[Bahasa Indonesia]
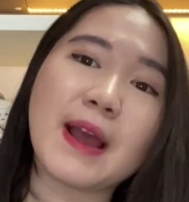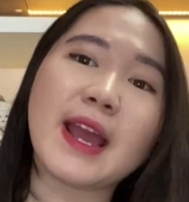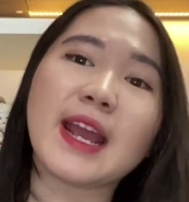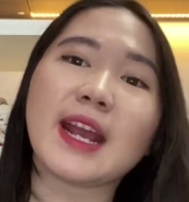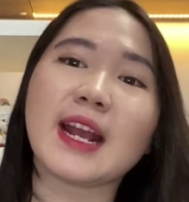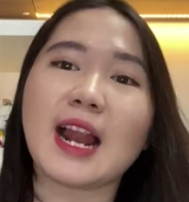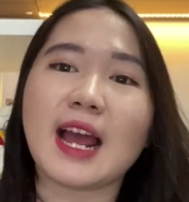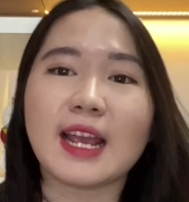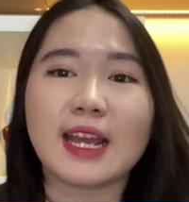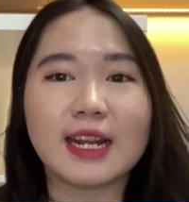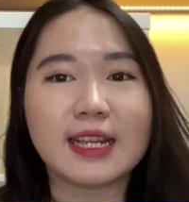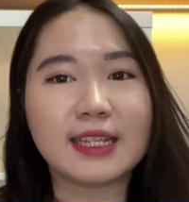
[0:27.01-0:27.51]

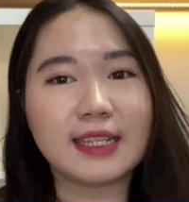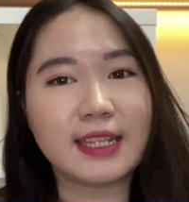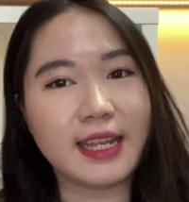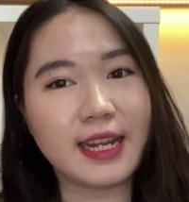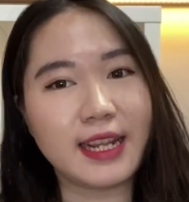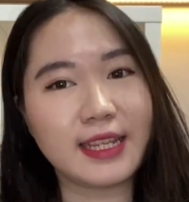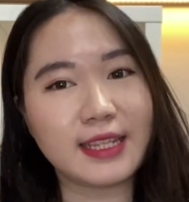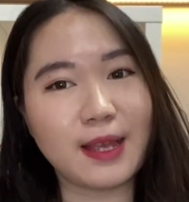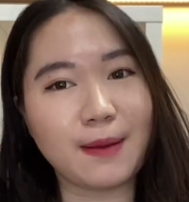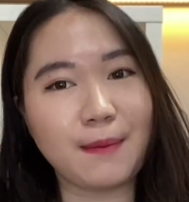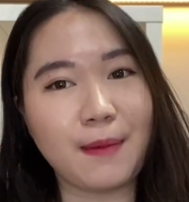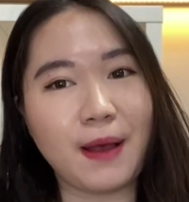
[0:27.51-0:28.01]
Baiklah. lagi di
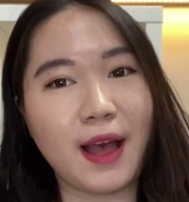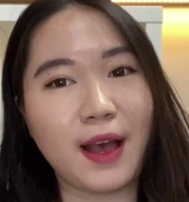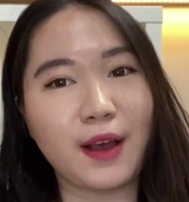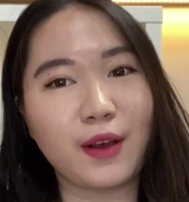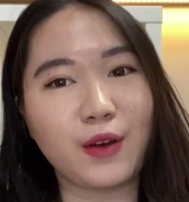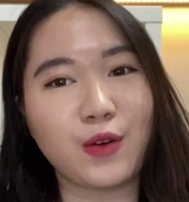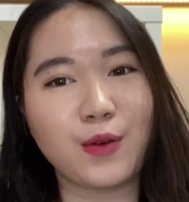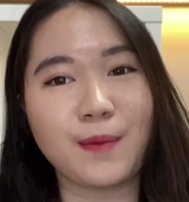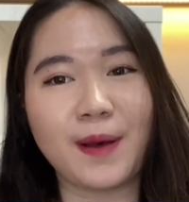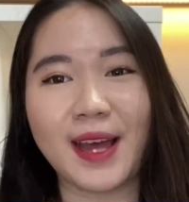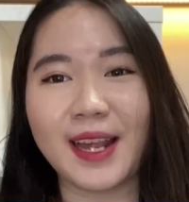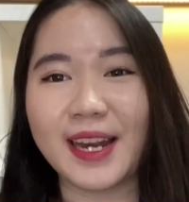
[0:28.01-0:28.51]
sini
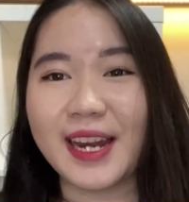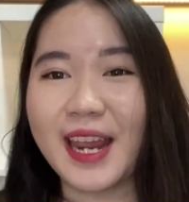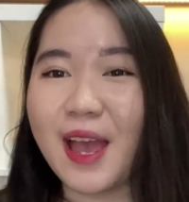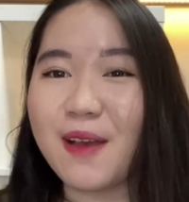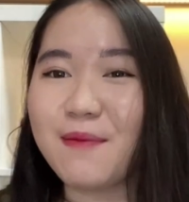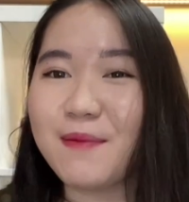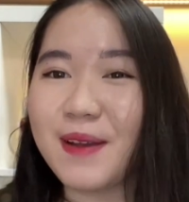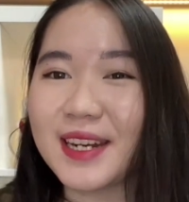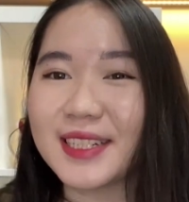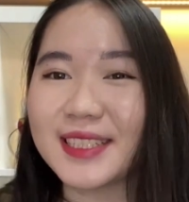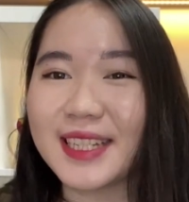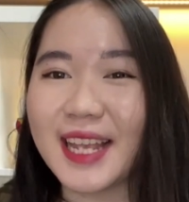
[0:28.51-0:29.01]
Maria
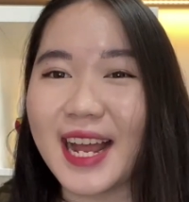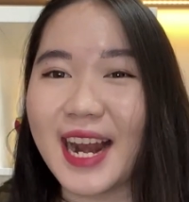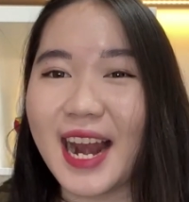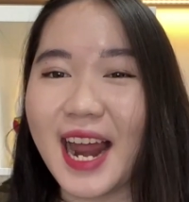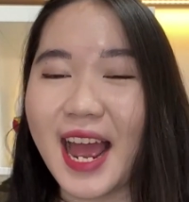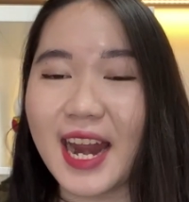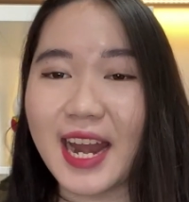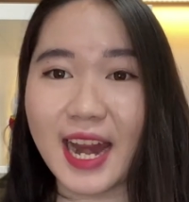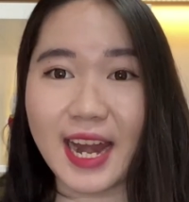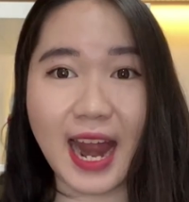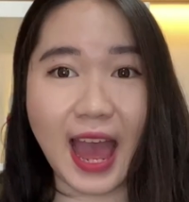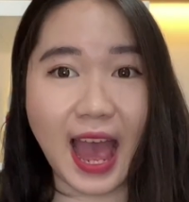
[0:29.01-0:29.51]

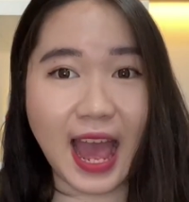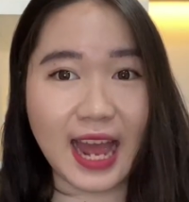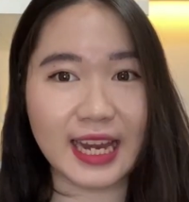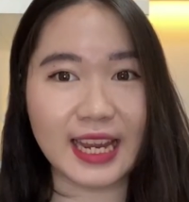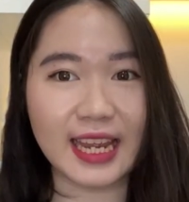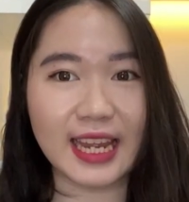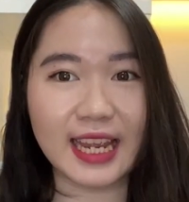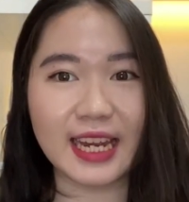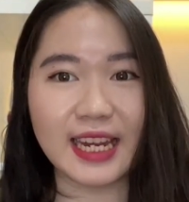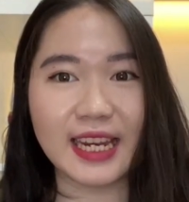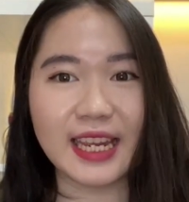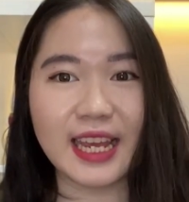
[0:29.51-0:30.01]
Marcella dan
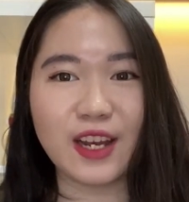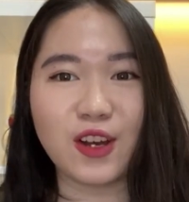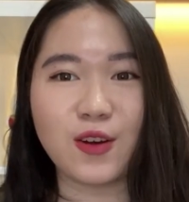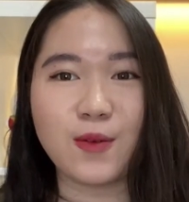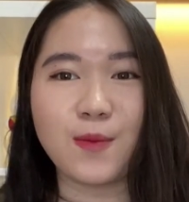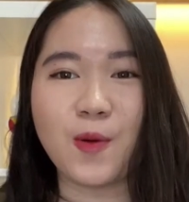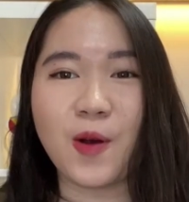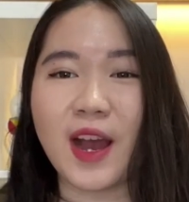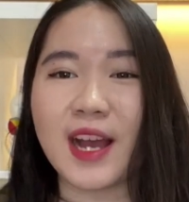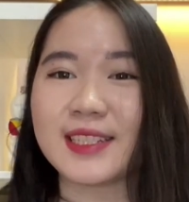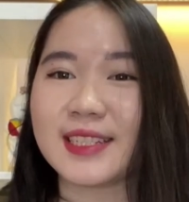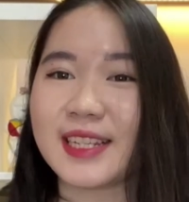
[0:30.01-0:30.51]
hari ini aku
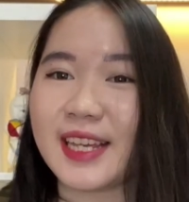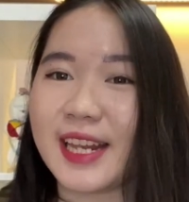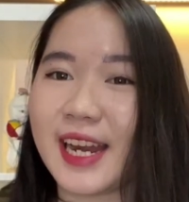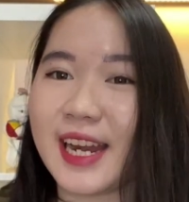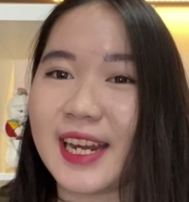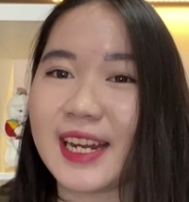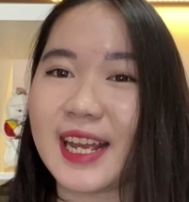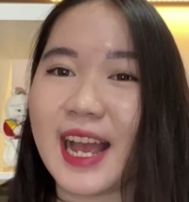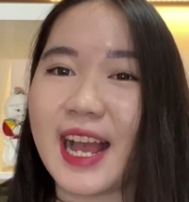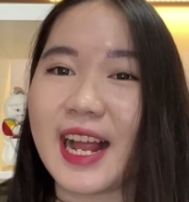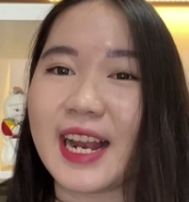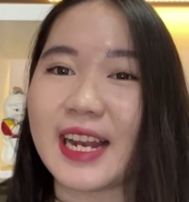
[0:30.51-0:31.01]
mau
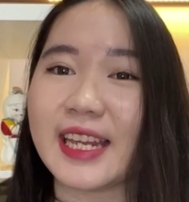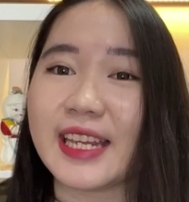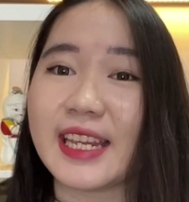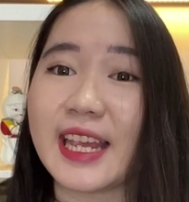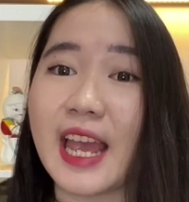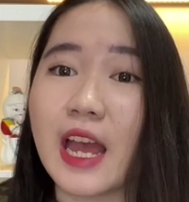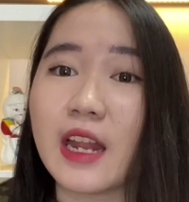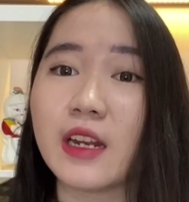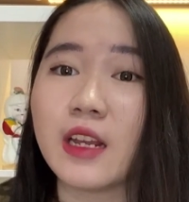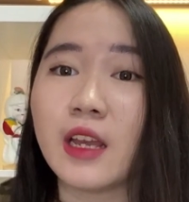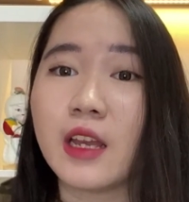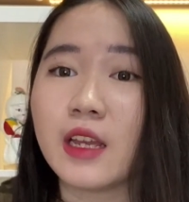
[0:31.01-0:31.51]
ngajarin
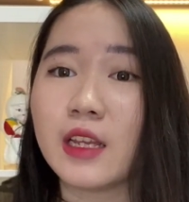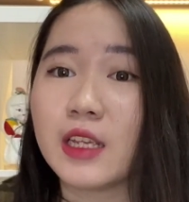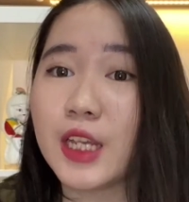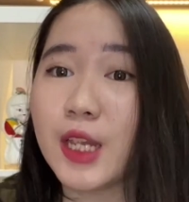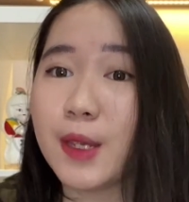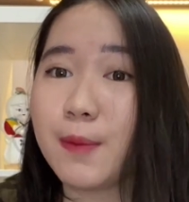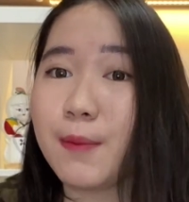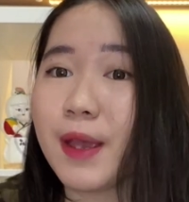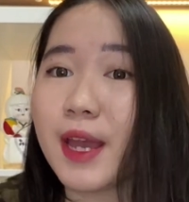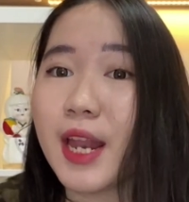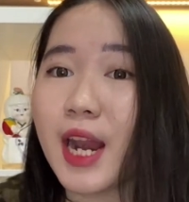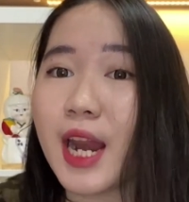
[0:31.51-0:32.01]
kalian
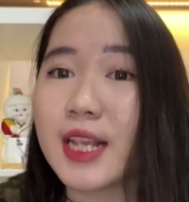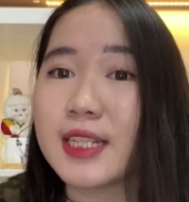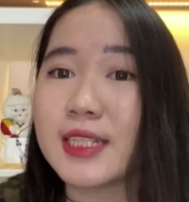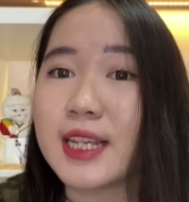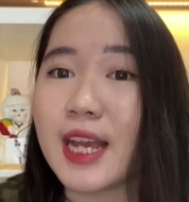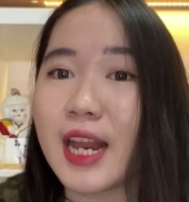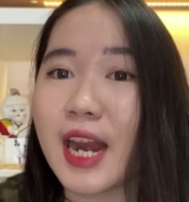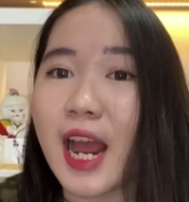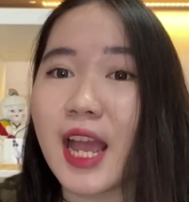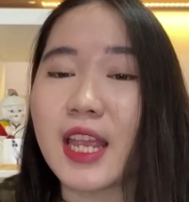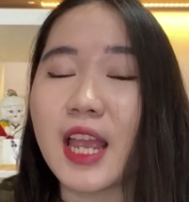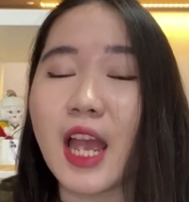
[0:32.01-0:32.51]
gimana
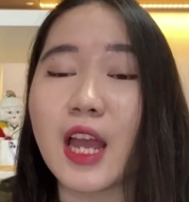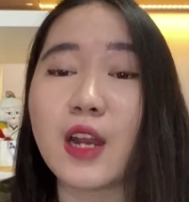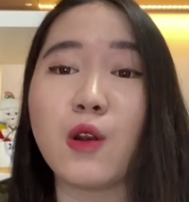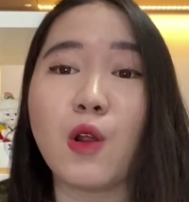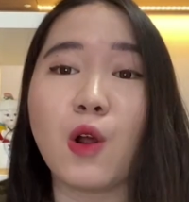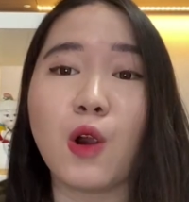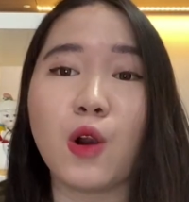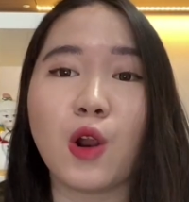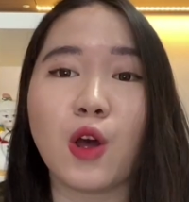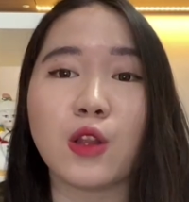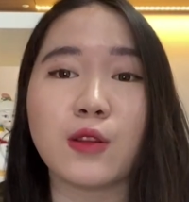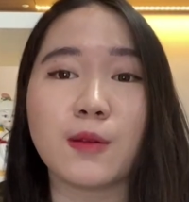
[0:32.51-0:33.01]
caranya
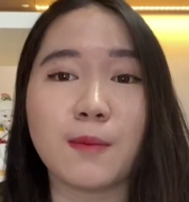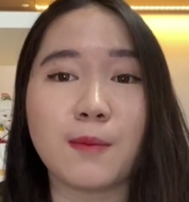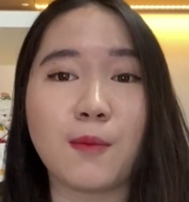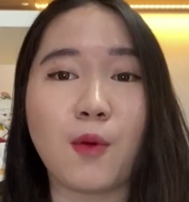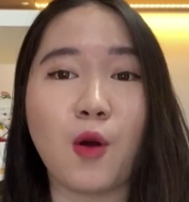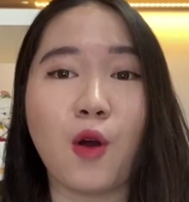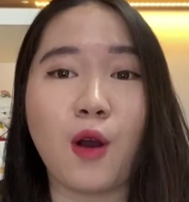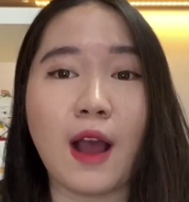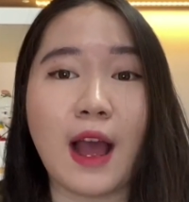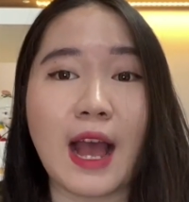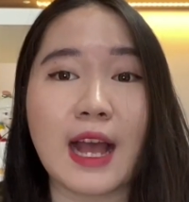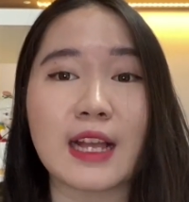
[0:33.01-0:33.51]
download
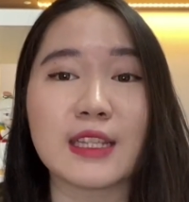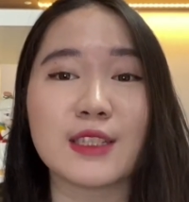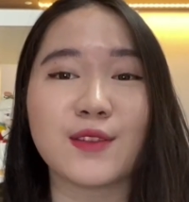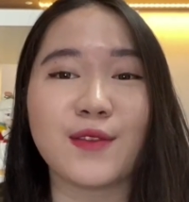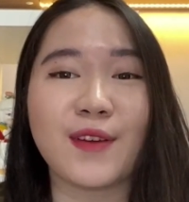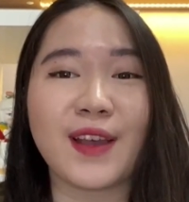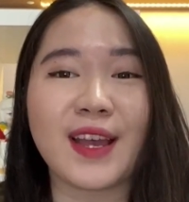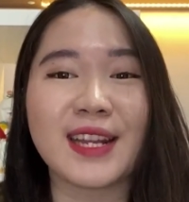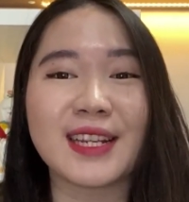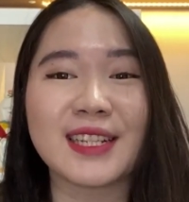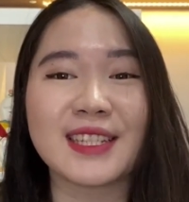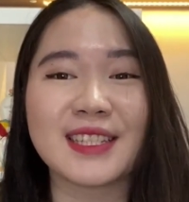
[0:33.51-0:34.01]
Among Us
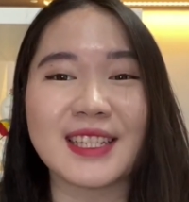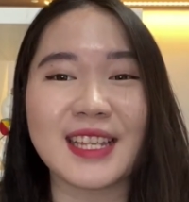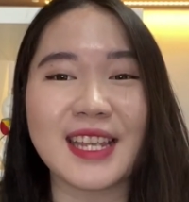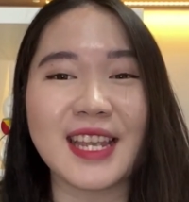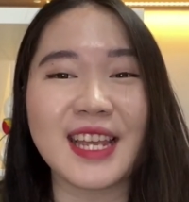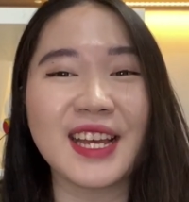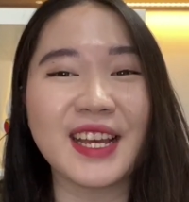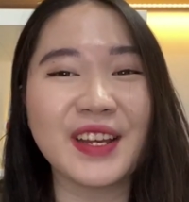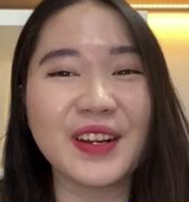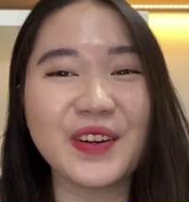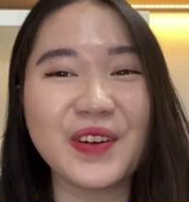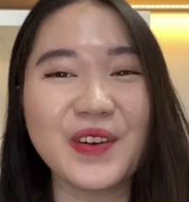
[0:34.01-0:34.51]

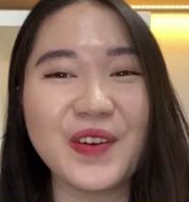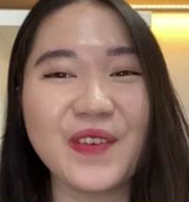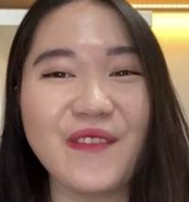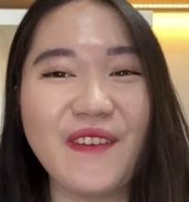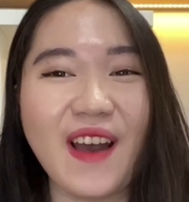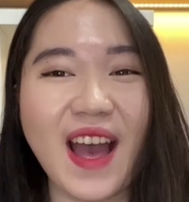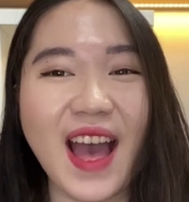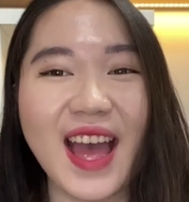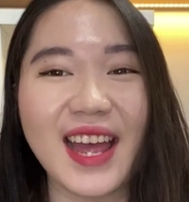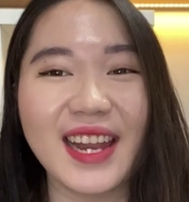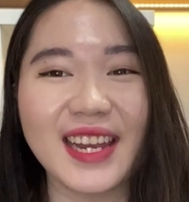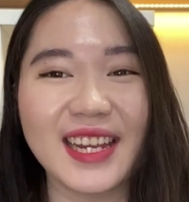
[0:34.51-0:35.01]
versi
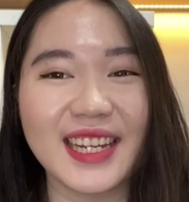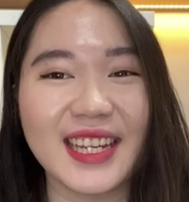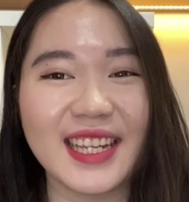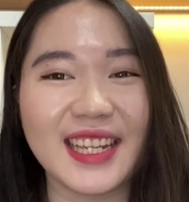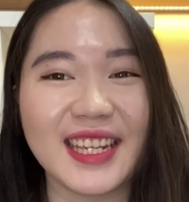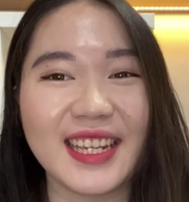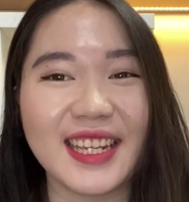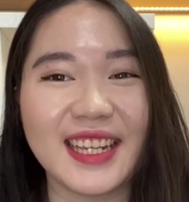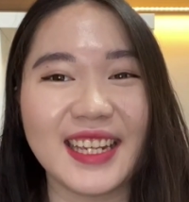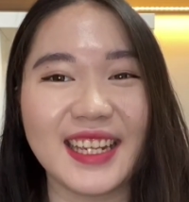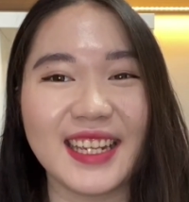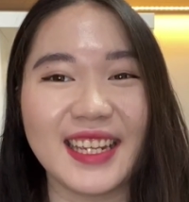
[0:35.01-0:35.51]

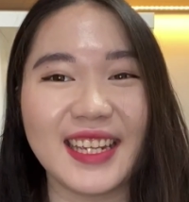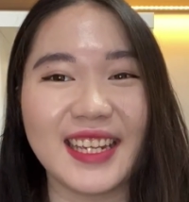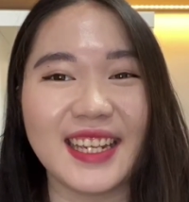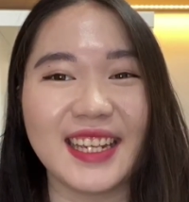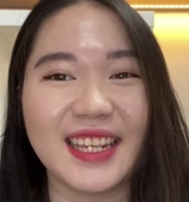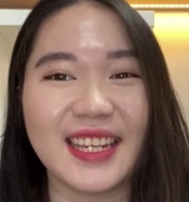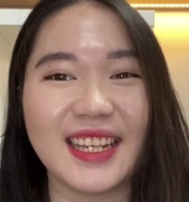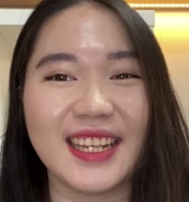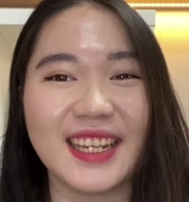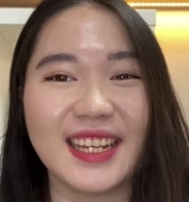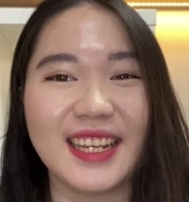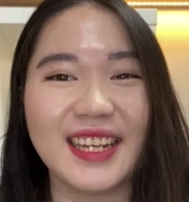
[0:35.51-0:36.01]

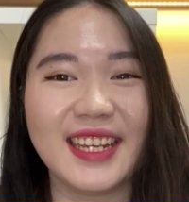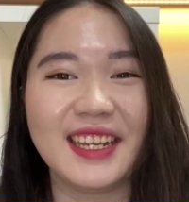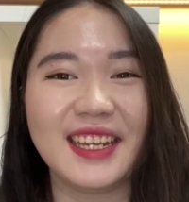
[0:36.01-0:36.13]
Krubani.